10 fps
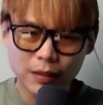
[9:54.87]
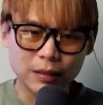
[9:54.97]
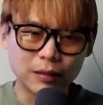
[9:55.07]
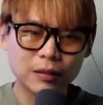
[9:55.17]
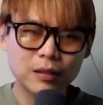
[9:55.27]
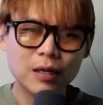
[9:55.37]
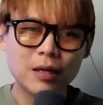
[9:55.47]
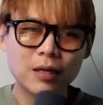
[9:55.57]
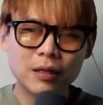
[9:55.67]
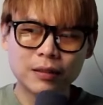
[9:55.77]
หรือ
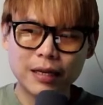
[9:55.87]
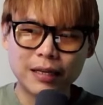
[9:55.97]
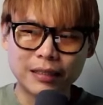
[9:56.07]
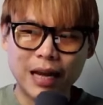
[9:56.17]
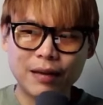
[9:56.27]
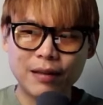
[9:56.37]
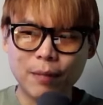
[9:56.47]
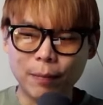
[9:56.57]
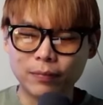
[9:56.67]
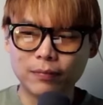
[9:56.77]
ถ้าอยากจะให้
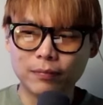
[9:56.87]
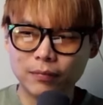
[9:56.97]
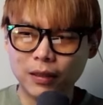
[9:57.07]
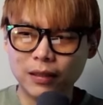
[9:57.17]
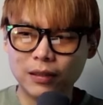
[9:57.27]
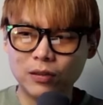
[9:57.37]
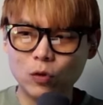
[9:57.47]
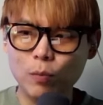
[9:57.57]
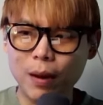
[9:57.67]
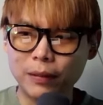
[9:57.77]
แบบ
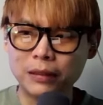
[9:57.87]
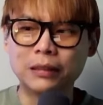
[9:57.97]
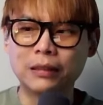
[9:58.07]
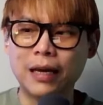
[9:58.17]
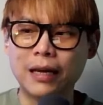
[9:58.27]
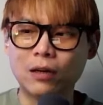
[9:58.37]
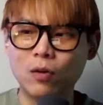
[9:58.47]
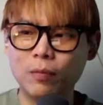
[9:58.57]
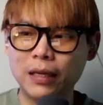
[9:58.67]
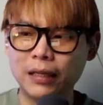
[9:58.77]
รูปแบบอื่นนะฮะก็
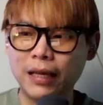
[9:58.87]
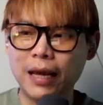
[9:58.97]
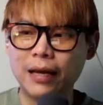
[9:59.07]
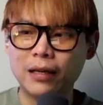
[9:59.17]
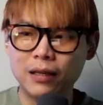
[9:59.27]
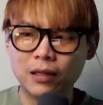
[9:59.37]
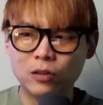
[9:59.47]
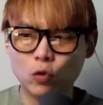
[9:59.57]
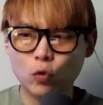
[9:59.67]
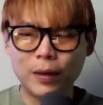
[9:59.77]
มีเนี่ยฮะ True